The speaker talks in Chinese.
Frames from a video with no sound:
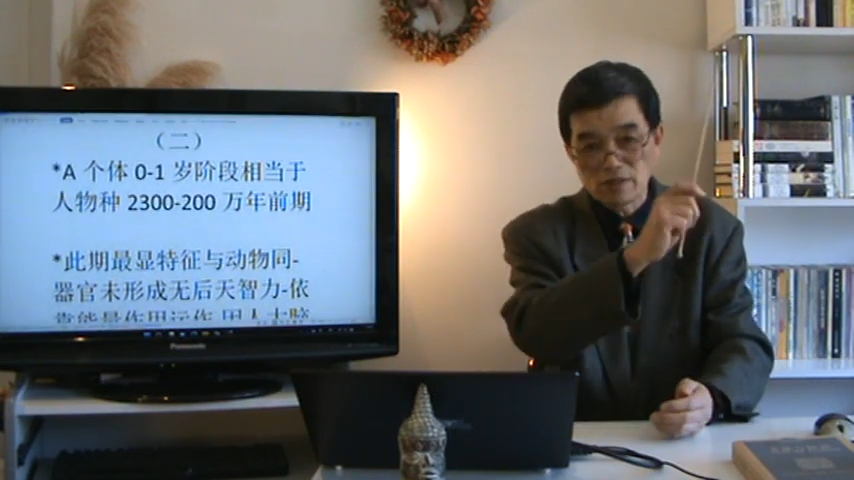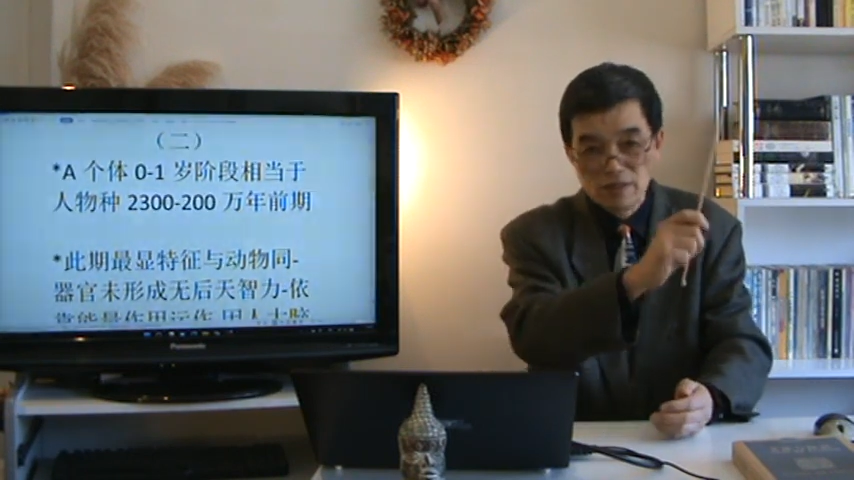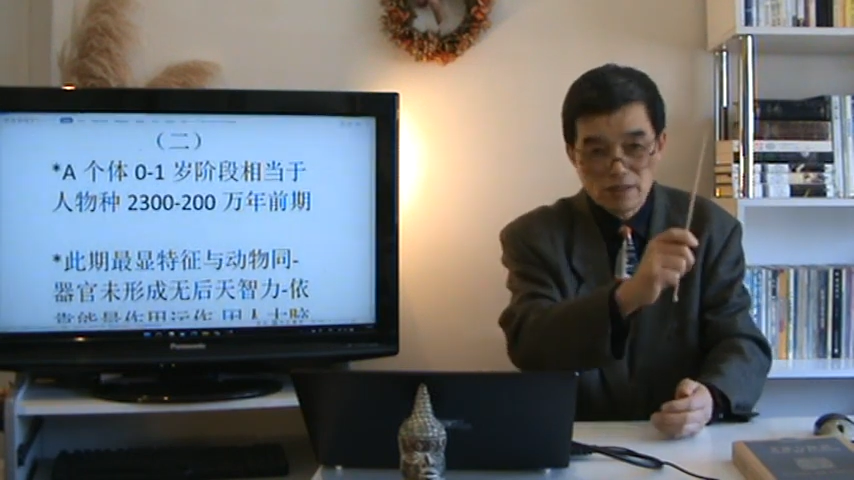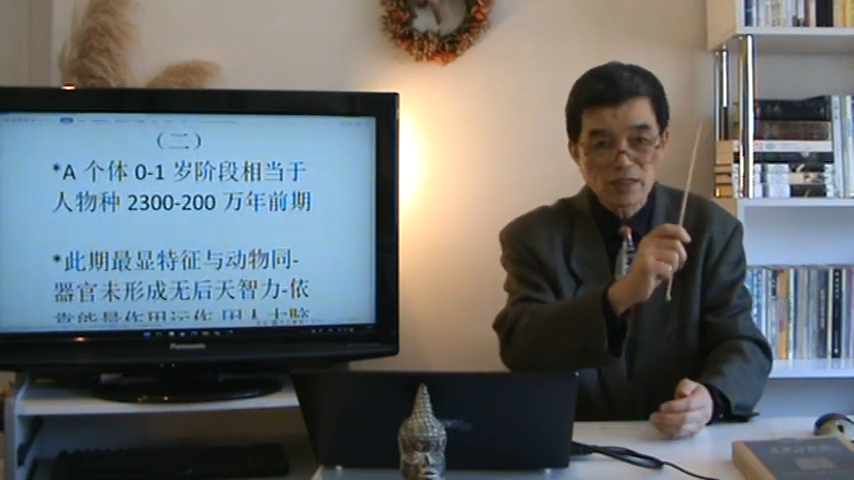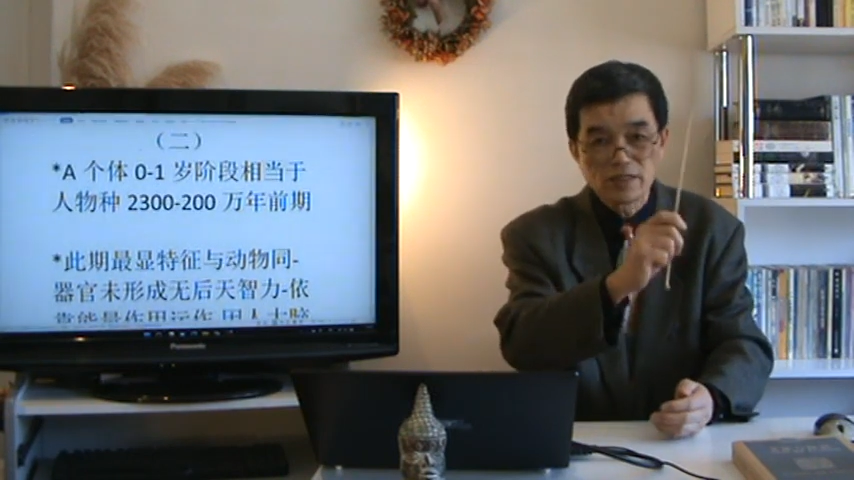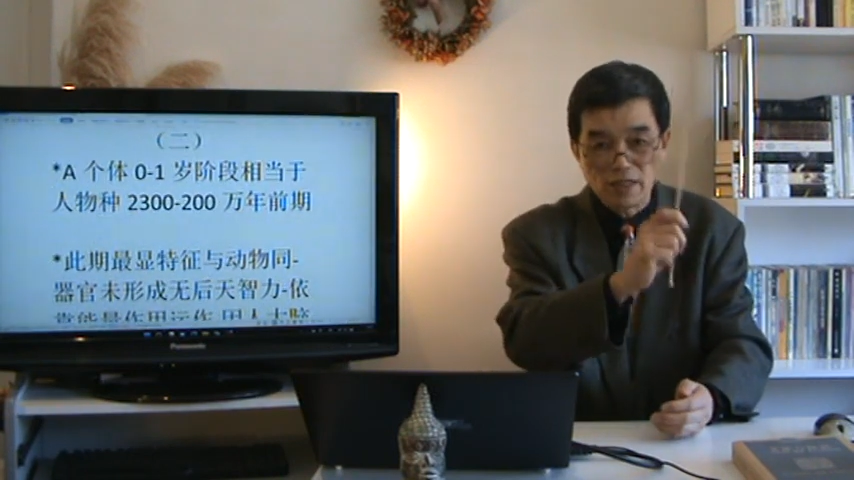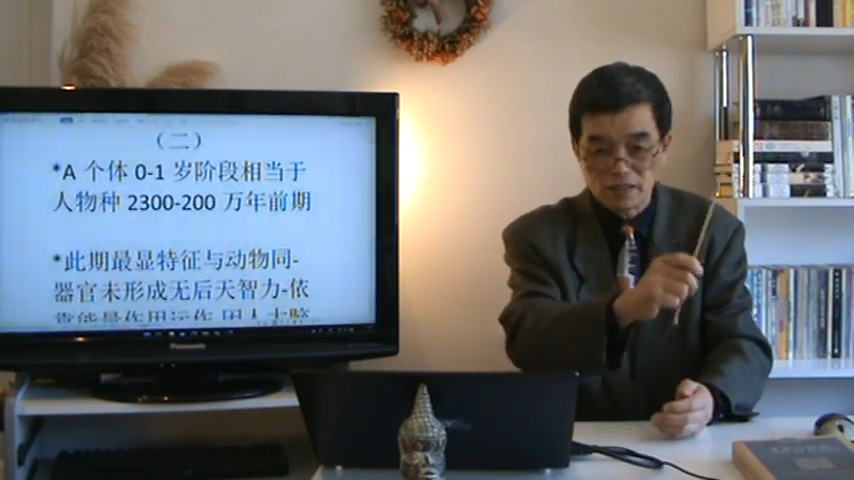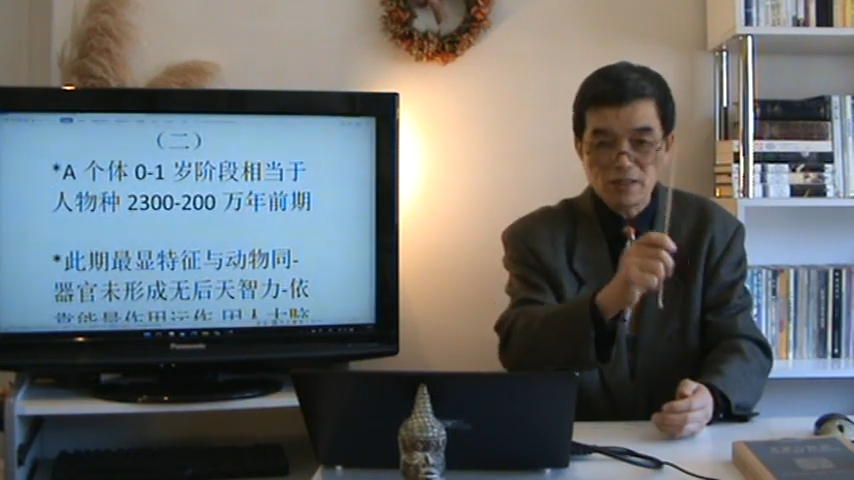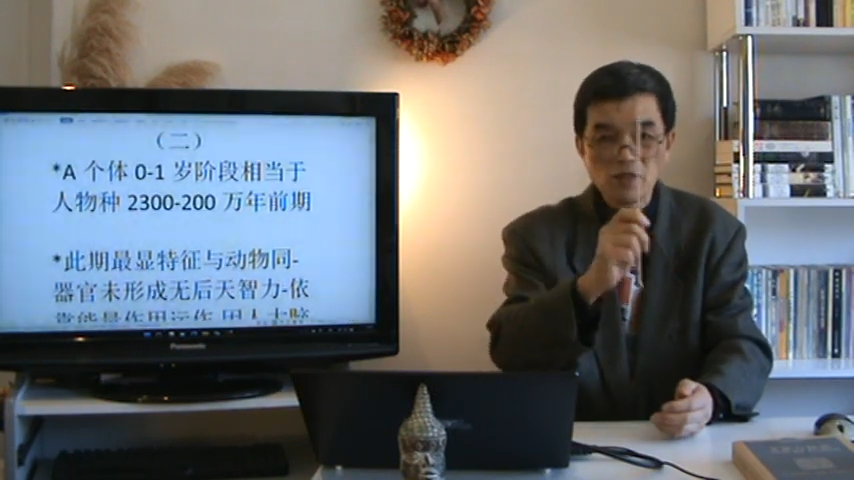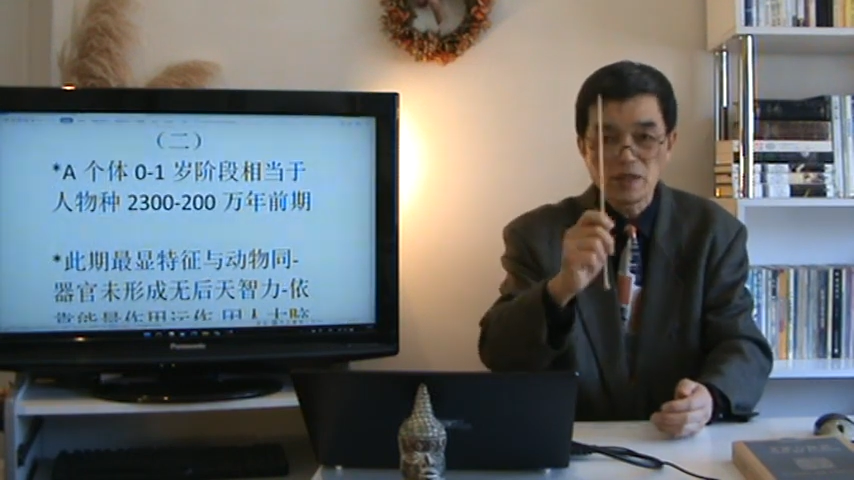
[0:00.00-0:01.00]
真正
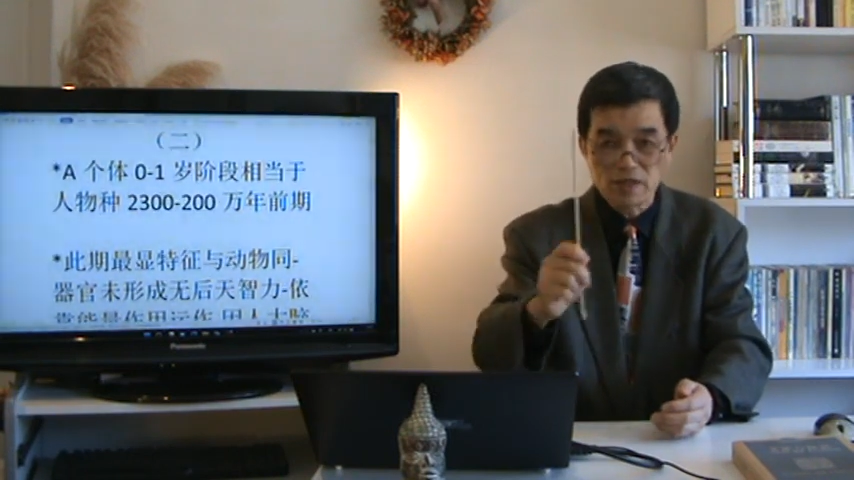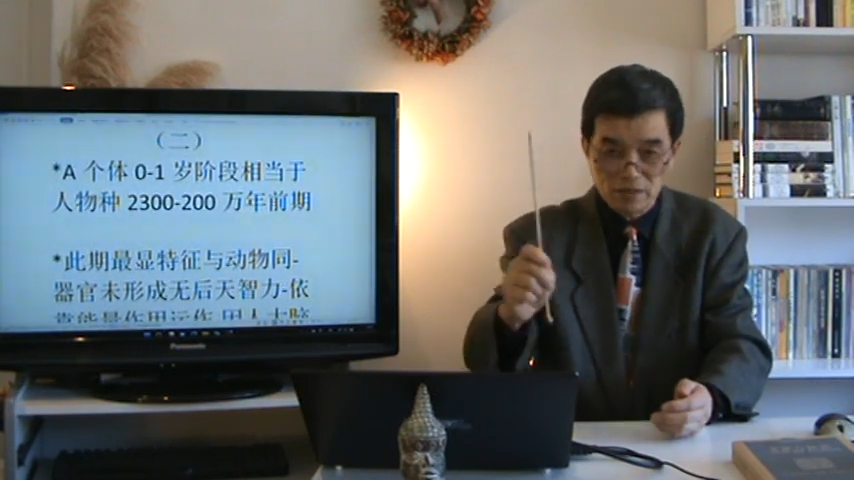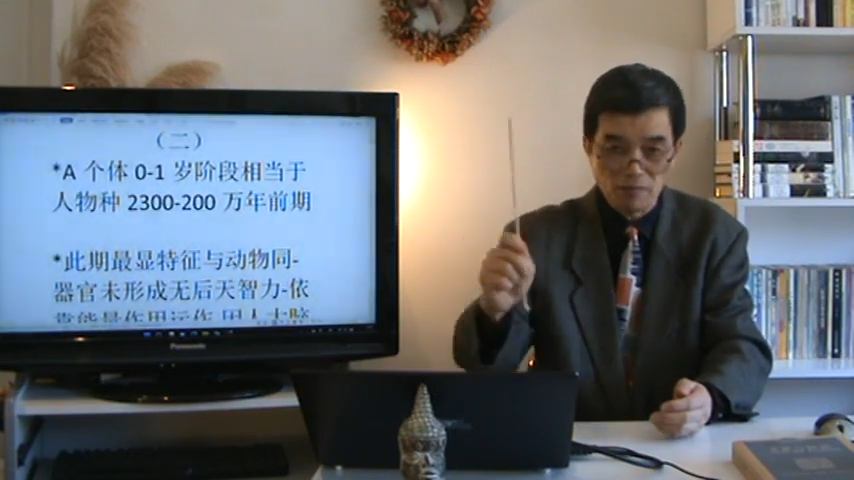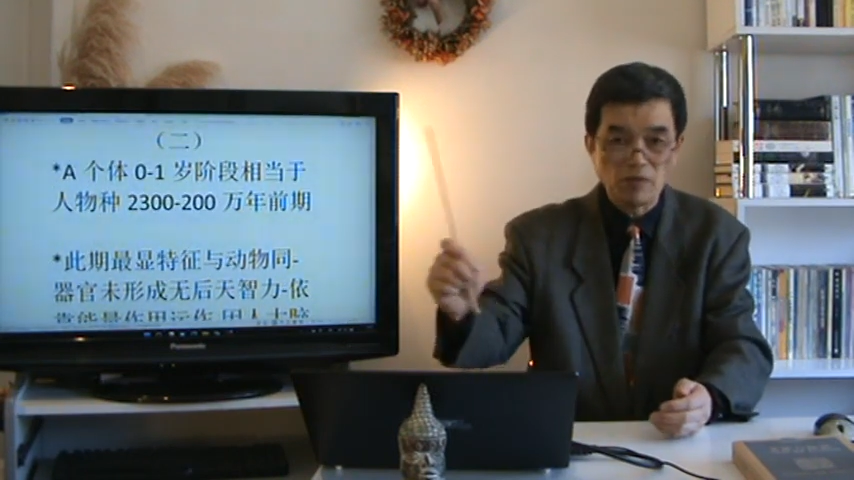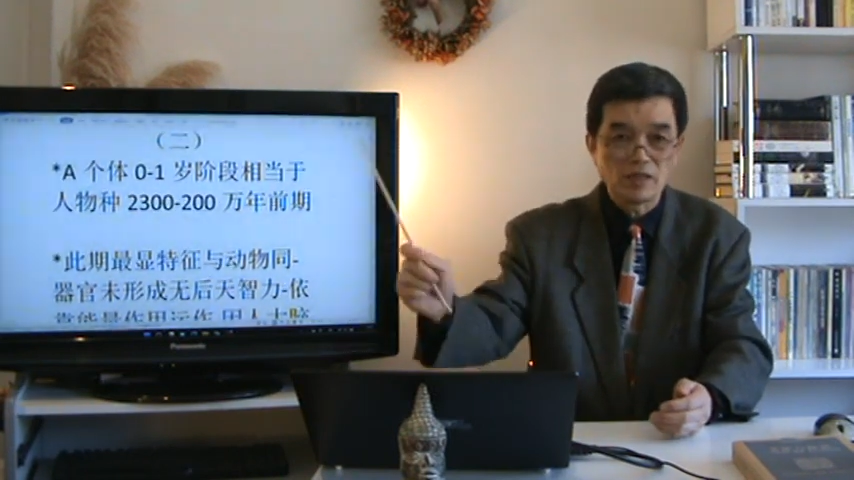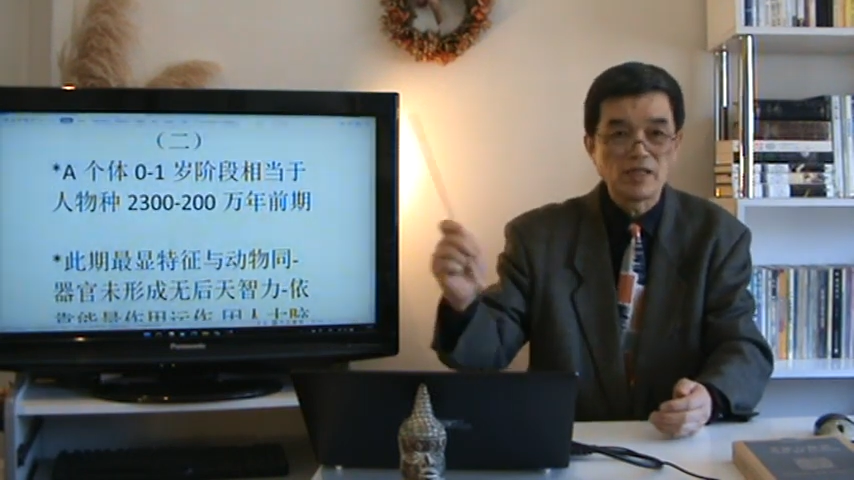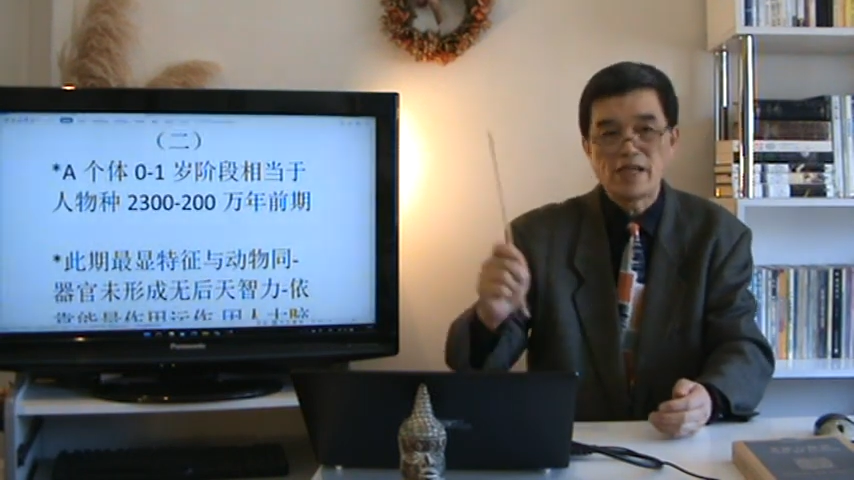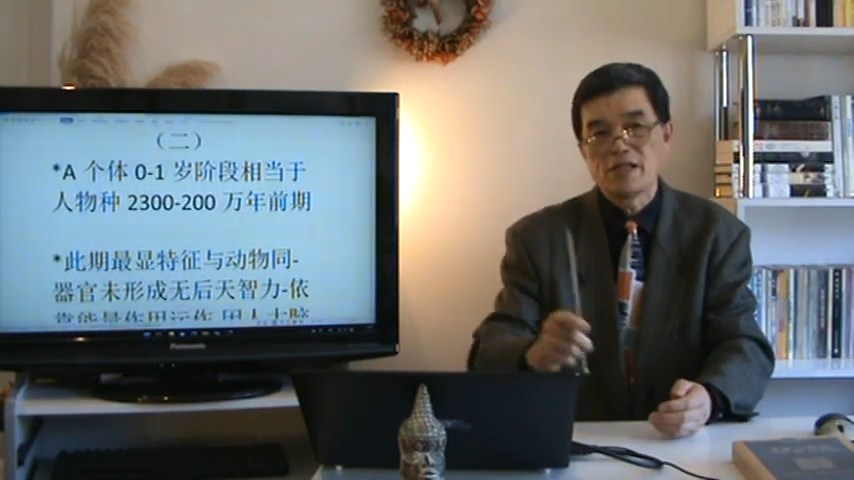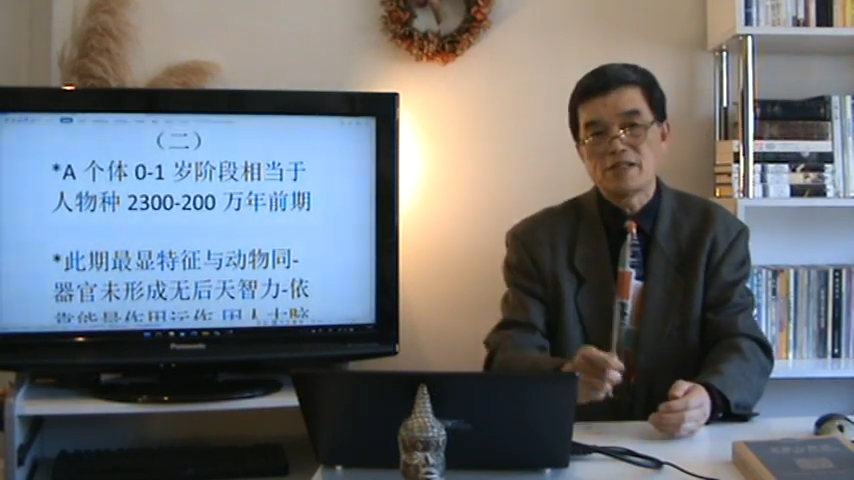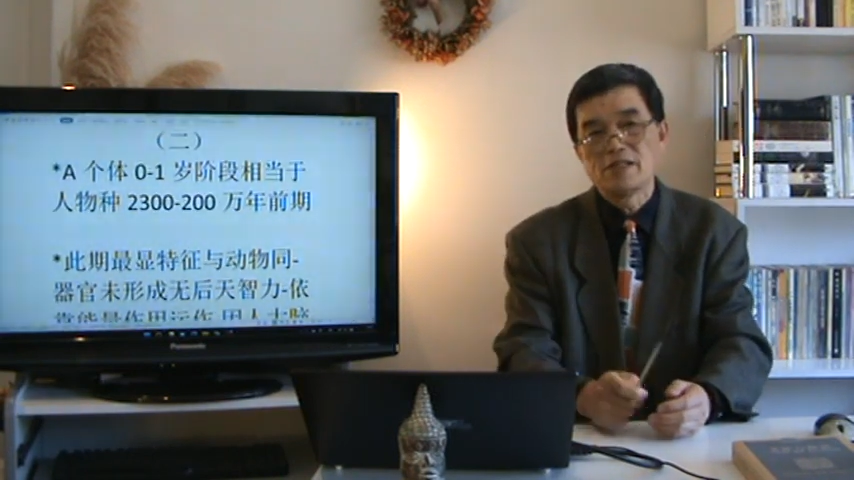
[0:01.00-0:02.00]
人类生命的
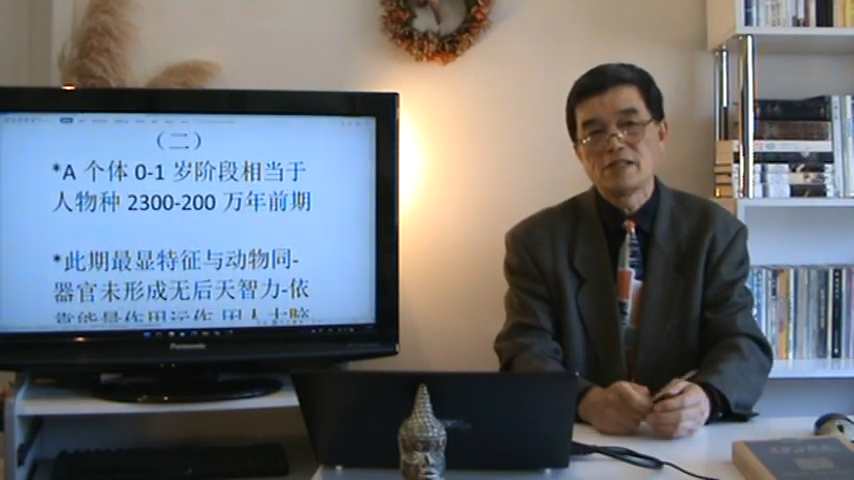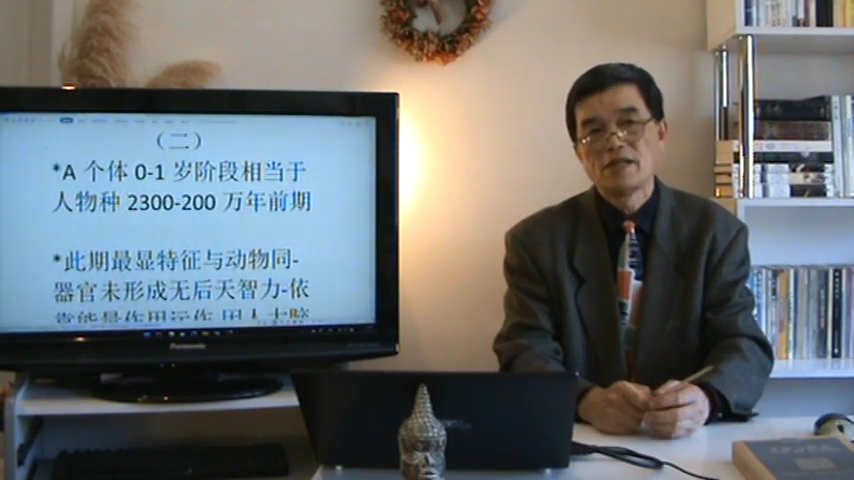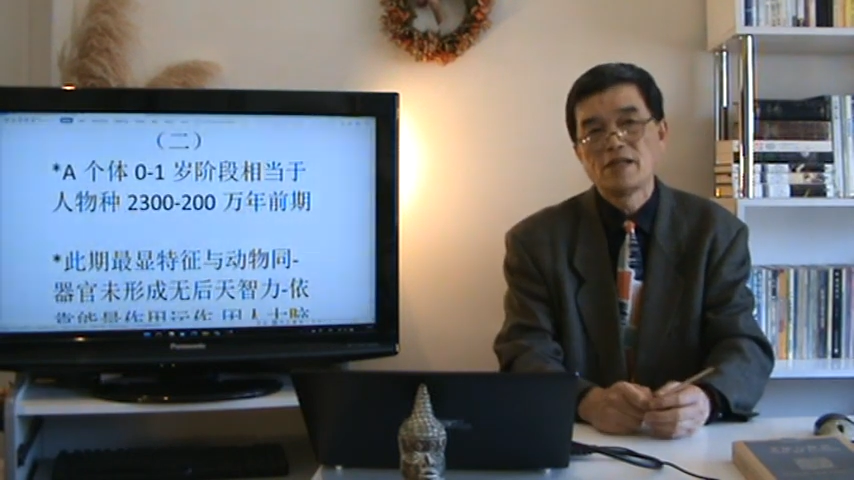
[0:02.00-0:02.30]
演绎，